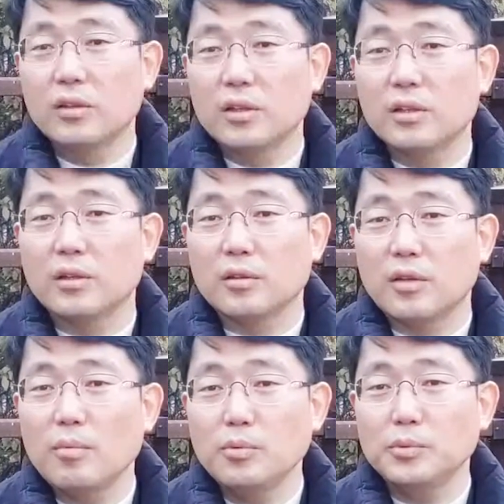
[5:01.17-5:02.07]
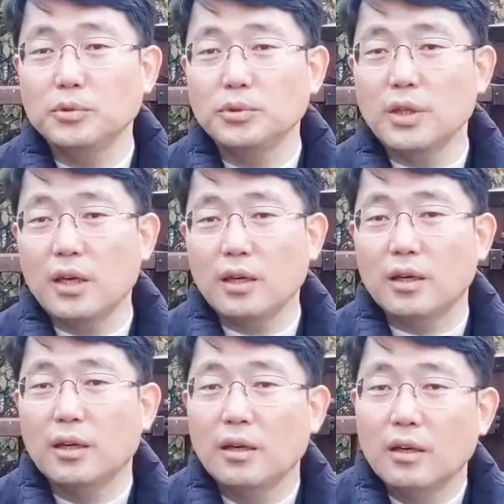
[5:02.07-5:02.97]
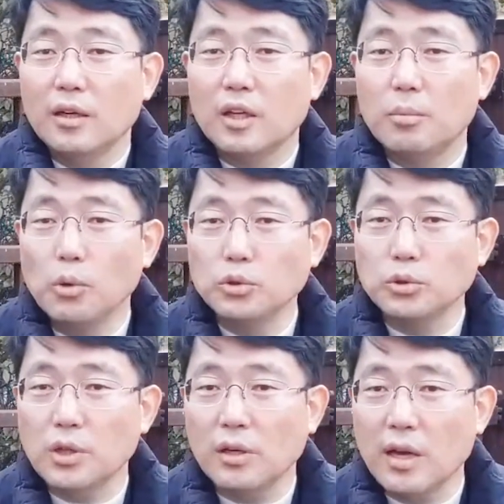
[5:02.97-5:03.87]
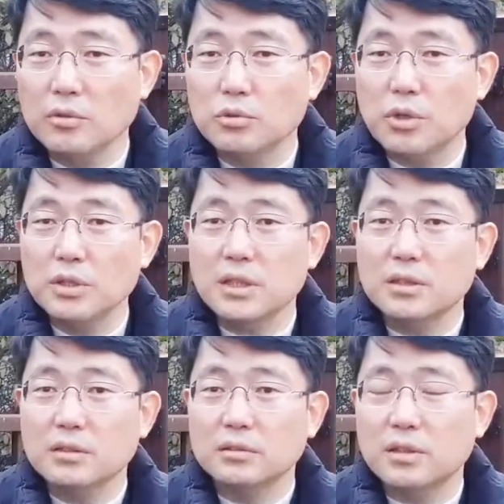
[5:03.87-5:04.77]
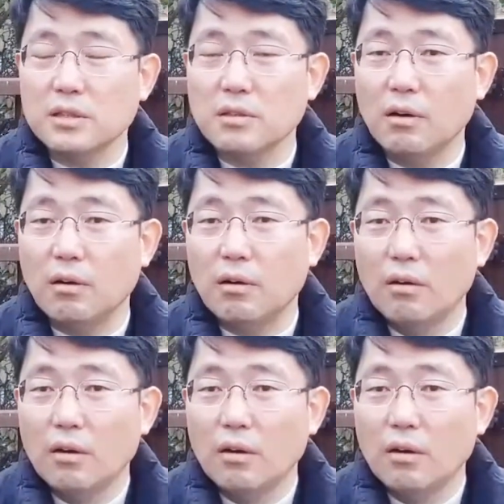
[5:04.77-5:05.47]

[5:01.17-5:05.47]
그 대부분의 보수 성향 유권자들은 그래서